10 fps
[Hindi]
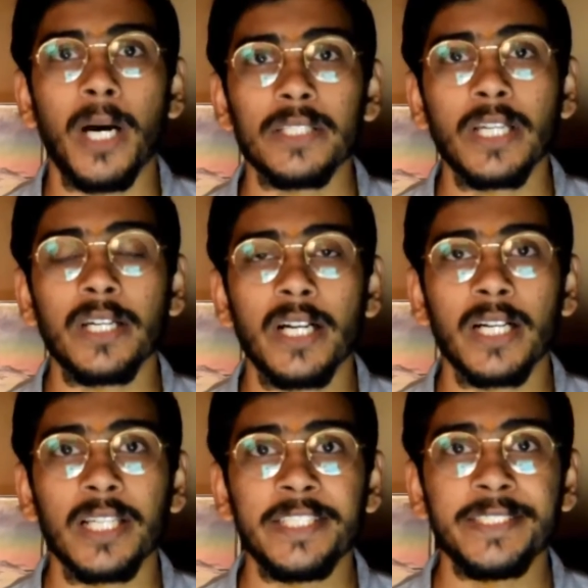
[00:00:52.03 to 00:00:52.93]
बात करें
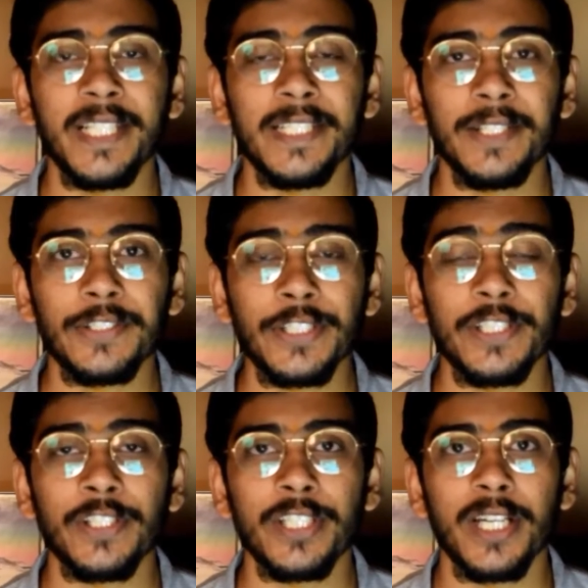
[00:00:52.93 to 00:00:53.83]
अगली टेलीडॉज
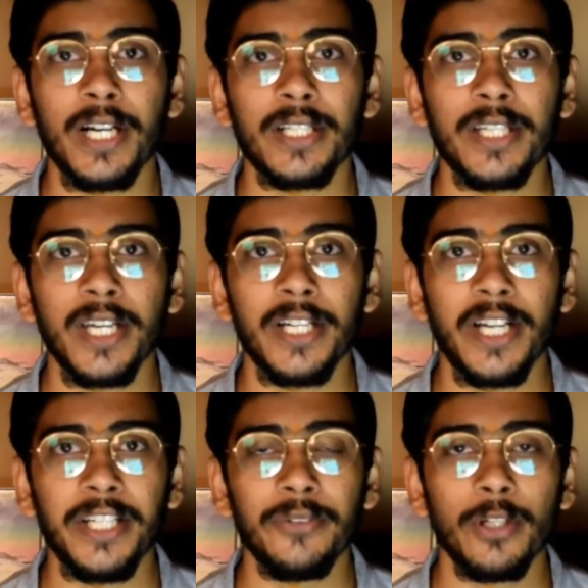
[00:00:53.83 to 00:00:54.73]
की ये आ रही है
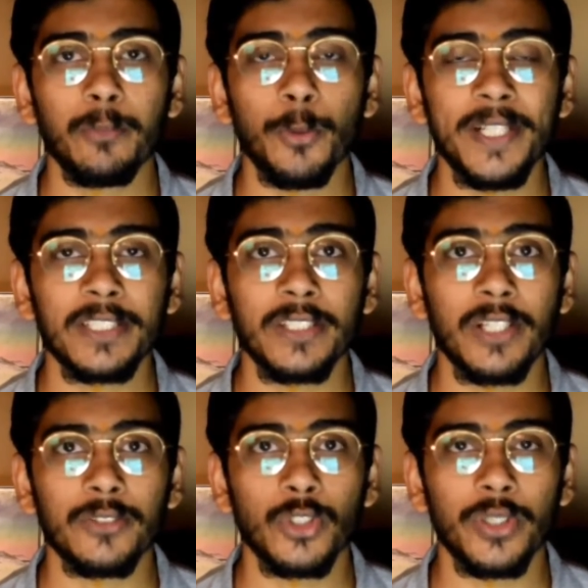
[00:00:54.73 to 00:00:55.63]
91 मोबाइल्स की
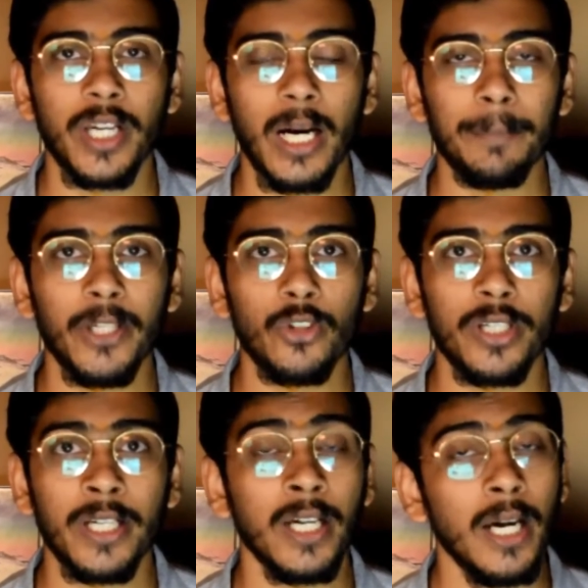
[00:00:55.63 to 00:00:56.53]
तरफ से और यहाँ पे
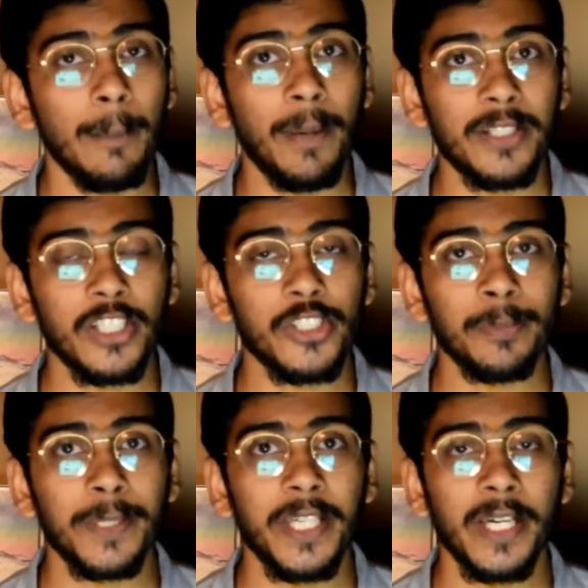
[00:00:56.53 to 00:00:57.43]
इन्होंने
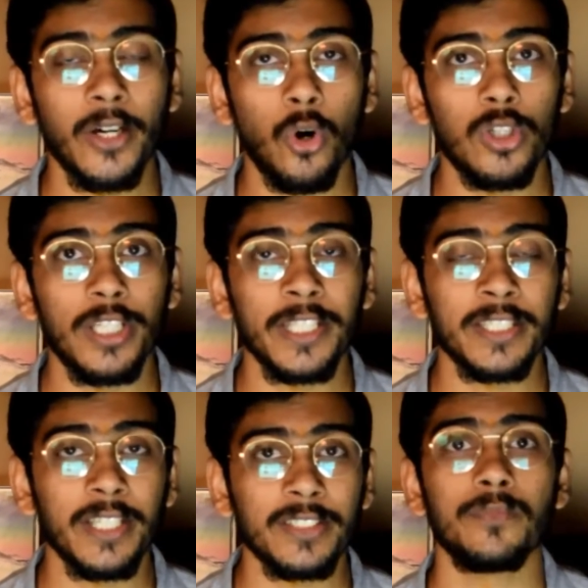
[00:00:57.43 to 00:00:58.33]
पार्टनरशिप की है ऑन
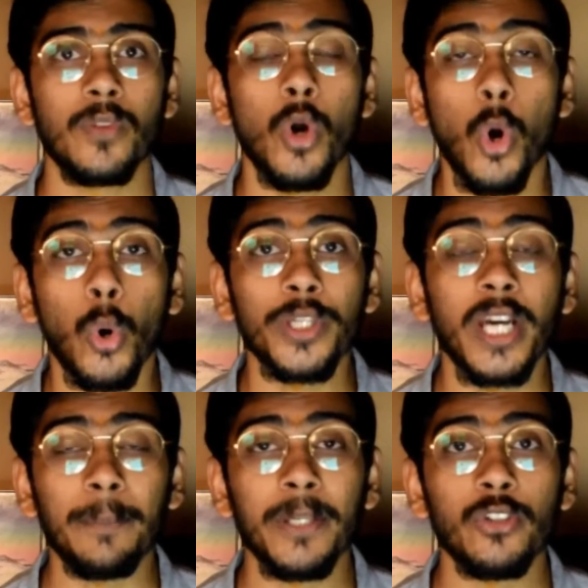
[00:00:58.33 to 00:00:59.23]
लीग के और
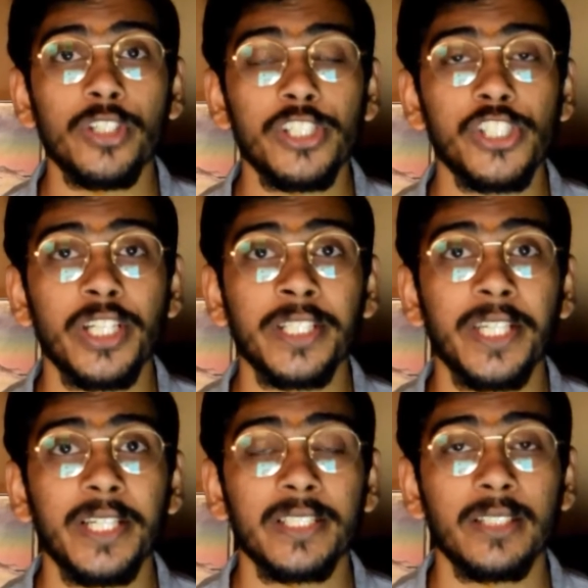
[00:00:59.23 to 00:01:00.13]
यहाँ पे इन्होंने शेयर
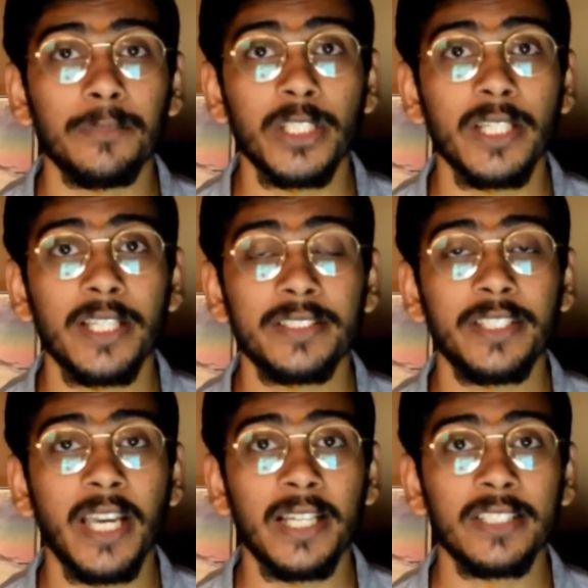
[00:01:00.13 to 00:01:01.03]
किए हैं सैमसंग
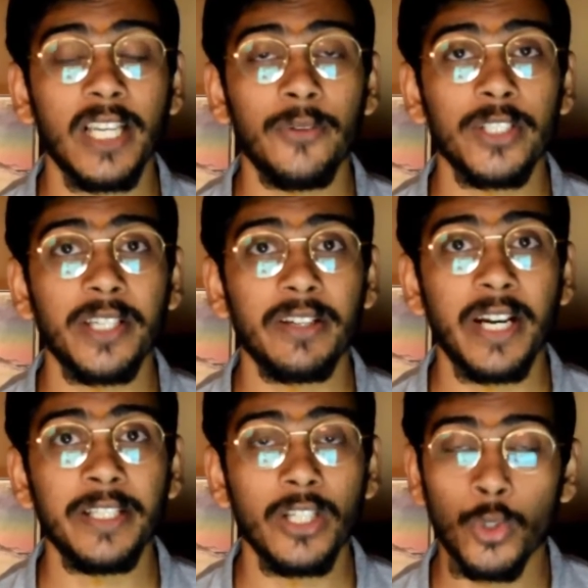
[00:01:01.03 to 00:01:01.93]
गैलेक्सी S11 के
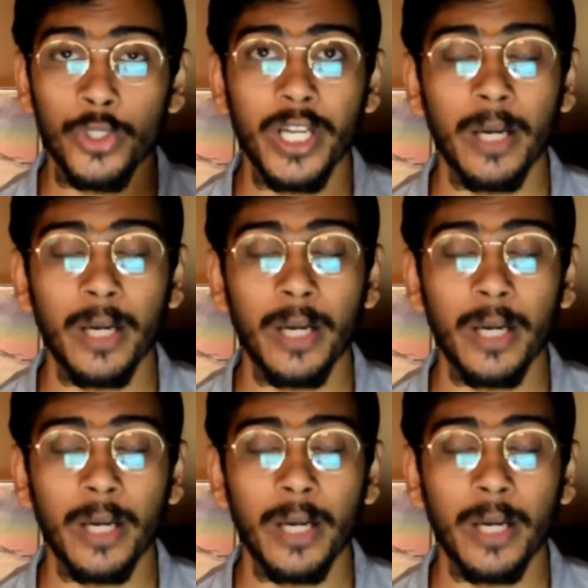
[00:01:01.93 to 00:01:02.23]
रेंडर और